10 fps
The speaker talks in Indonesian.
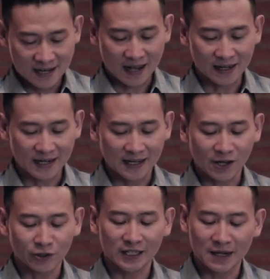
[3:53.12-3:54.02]
Karena
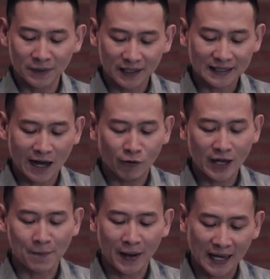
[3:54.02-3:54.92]
engkau tidak mengetahui
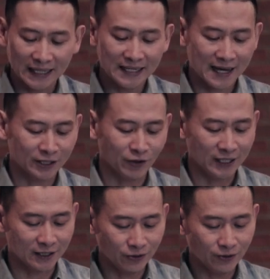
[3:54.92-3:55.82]
apakah ini atau
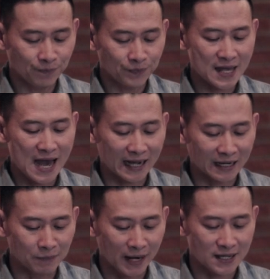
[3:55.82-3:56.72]
itu yang
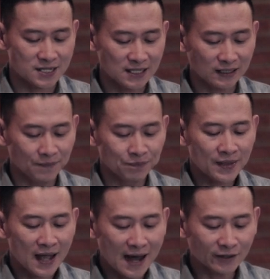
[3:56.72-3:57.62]
akan berhasil
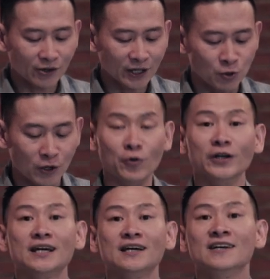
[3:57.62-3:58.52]
atau
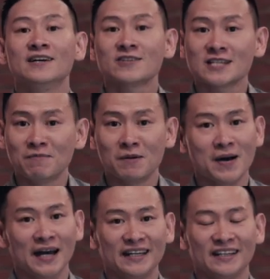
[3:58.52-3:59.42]
kedua-duanya sama
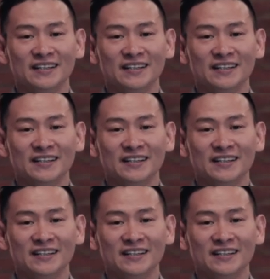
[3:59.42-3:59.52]
baik.